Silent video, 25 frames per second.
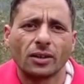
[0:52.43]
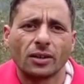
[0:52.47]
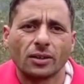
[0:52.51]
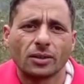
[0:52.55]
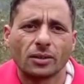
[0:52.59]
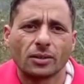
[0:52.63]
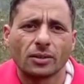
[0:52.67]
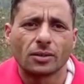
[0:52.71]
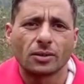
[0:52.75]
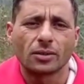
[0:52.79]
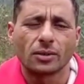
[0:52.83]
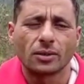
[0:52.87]
तो
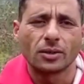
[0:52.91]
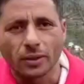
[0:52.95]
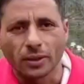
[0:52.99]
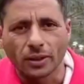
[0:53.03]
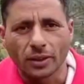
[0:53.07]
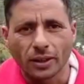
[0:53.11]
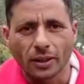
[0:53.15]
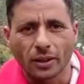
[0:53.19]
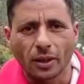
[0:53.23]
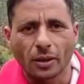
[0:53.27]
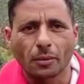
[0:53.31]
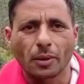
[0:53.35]
आप तो
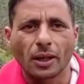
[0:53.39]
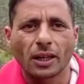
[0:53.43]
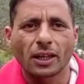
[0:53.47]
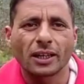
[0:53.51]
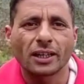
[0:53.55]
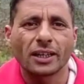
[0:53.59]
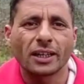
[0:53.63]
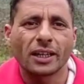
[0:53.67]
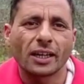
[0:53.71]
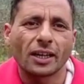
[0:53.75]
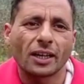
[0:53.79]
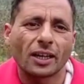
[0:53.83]
ये हमारी
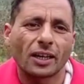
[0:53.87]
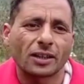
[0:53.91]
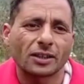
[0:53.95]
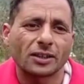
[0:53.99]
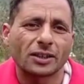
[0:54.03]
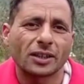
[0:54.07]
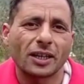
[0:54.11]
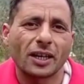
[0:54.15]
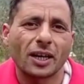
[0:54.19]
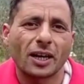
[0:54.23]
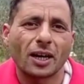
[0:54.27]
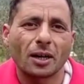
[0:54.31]
ये
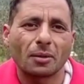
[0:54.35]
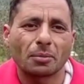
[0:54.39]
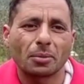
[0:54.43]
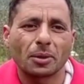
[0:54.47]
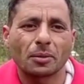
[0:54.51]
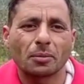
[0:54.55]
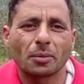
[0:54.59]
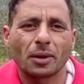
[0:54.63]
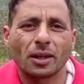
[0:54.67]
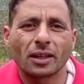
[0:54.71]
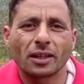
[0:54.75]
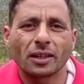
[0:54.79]
अर्ज़ है आप
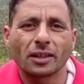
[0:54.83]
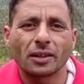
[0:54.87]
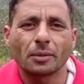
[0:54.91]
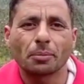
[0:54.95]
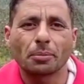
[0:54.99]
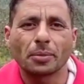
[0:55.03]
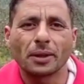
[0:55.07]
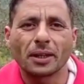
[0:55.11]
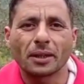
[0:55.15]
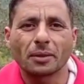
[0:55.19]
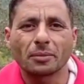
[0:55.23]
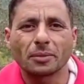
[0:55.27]
हमारी
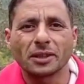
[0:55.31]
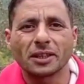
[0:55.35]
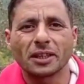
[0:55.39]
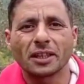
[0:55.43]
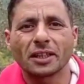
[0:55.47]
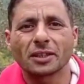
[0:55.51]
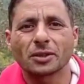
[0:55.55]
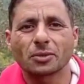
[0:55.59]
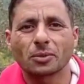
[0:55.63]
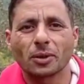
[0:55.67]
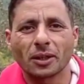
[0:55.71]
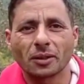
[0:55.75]
पी एम जी
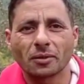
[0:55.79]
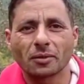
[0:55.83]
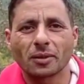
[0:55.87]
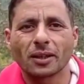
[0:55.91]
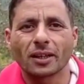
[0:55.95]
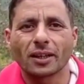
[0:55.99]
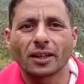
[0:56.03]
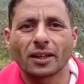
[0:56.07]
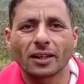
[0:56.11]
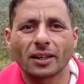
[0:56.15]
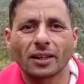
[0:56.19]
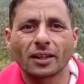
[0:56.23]
एस वाई
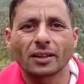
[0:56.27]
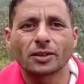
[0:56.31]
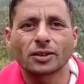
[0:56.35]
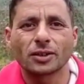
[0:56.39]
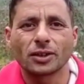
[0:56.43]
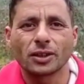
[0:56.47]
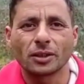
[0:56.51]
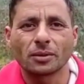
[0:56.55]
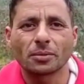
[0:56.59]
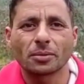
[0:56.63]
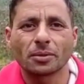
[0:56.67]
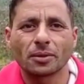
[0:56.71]
वगैरह
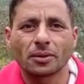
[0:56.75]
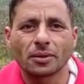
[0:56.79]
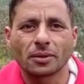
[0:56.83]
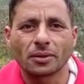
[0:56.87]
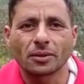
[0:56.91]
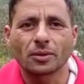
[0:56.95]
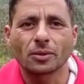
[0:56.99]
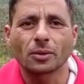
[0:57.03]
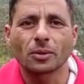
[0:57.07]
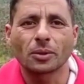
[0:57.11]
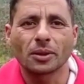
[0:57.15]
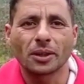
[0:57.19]
चीफ
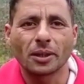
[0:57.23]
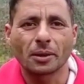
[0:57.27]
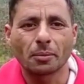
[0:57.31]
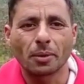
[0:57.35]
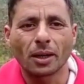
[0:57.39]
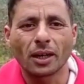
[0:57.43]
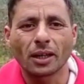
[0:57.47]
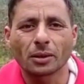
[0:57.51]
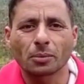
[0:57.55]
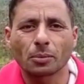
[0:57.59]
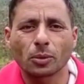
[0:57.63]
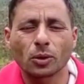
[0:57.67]
को ये
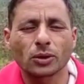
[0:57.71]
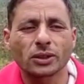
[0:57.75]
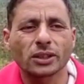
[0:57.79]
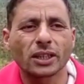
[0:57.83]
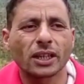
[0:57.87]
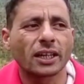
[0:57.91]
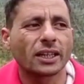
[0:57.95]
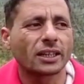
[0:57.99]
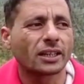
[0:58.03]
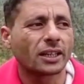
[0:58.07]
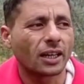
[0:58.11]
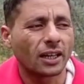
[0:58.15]
बात
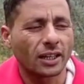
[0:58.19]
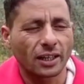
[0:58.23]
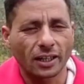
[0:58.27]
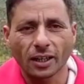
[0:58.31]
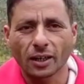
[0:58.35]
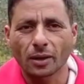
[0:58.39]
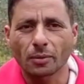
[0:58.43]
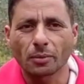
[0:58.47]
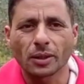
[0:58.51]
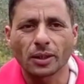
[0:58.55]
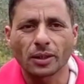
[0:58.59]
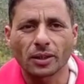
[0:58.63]
पहुंचाए ताकि
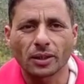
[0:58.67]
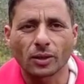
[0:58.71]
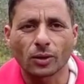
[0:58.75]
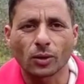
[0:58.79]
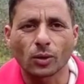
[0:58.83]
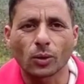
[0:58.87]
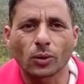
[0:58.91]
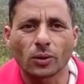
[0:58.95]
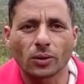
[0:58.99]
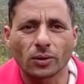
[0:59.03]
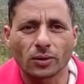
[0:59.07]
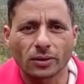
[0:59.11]
हमें
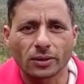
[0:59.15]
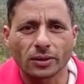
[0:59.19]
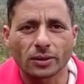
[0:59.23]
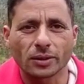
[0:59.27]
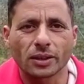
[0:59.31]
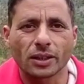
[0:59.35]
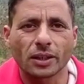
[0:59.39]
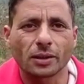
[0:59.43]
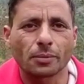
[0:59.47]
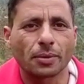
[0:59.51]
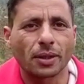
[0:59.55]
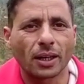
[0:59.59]
रोड
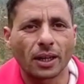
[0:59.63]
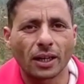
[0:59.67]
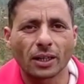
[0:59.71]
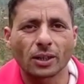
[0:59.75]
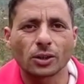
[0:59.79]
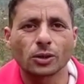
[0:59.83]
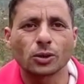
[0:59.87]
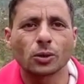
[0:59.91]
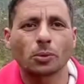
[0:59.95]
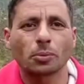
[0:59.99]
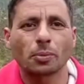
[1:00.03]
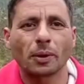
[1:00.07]
की फाइल
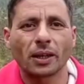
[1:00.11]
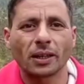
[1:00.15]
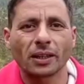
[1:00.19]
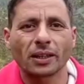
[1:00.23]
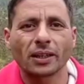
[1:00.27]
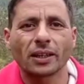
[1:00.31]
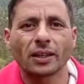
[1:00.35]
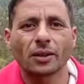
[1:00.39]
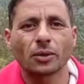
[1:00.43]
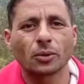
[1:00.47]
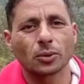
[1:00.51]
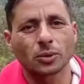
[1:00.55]
जो पड़ी
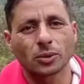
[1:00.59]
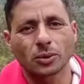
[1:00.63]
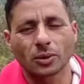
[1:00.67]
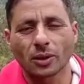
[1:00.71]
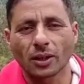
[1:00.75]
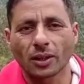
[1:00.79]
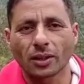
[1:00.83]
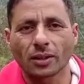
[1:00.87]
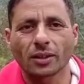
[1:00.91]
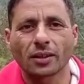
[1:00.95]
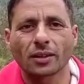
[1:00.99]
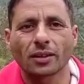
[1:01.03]
है
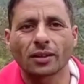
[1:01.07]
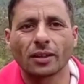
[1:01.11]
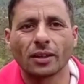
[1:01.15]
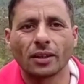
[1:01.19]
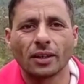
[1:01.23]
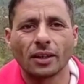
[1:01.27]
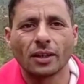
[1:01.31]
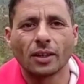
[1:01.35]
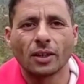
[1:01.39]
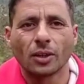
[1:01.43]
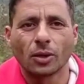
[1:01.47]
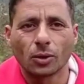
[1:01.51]
उसका
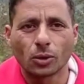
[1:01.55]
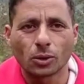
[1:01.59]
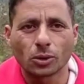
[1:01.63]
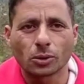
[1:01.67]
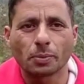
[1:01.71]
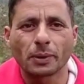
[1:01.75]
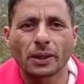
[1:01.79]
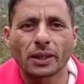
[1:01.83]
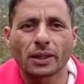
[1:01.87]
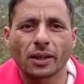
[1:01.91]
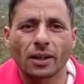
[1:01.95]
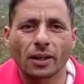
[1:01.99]
उस
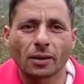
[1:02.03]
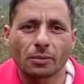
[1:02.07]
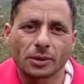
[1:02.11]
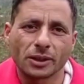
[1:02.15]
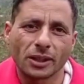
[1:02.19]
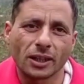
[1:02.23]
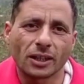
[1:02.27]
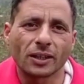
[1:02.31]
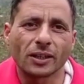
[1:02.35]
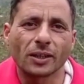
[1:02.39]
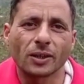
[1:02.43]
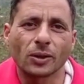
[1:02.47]
पर काम
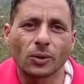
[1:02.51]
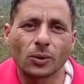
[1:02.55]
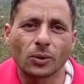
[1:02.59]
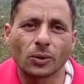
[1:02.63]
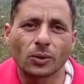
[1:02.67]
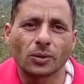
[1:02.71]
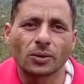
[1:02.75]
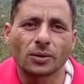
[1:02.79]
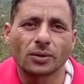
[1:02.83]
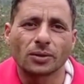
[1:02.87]
जल्दी हो